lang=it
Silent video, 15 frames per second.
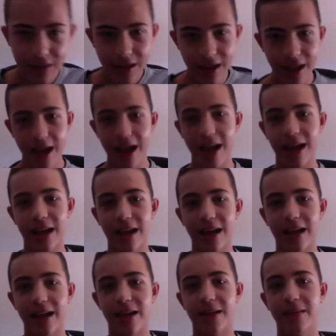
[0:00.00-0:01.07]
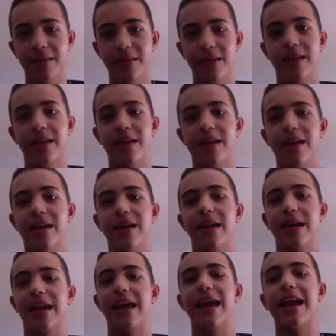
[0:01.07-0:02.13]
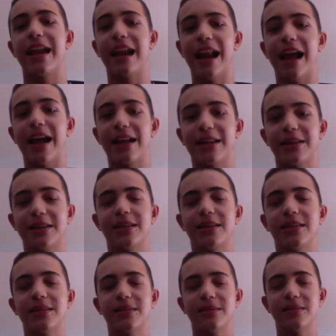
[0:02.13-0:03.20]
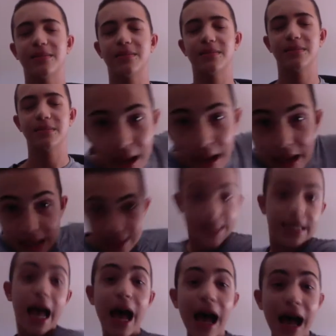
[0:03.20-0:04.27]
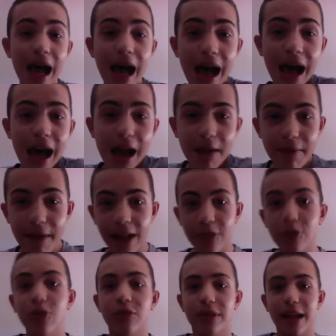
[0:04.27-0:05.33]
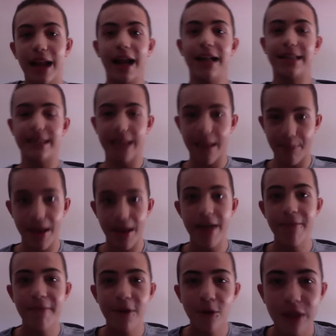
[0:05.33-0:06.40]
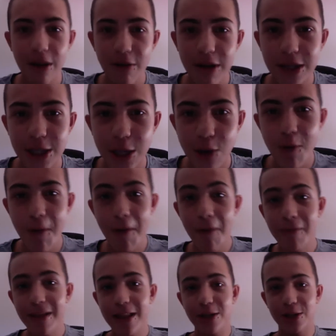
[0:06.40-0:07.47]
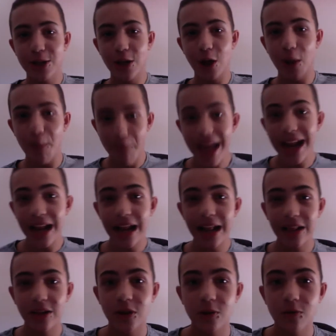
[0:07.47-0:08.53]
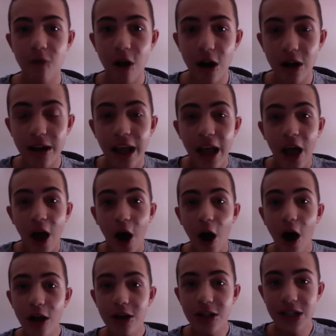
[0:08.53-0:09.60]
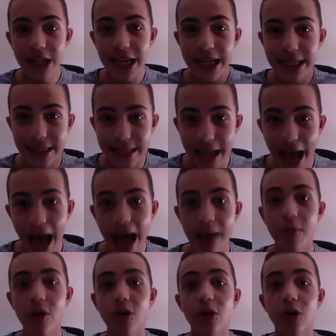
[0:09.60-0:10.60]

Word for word: Ah, che relax. Salve a tutti ragazzi e benvenuti in questo nuovo video, sono Benedetto Sword Oggi siamo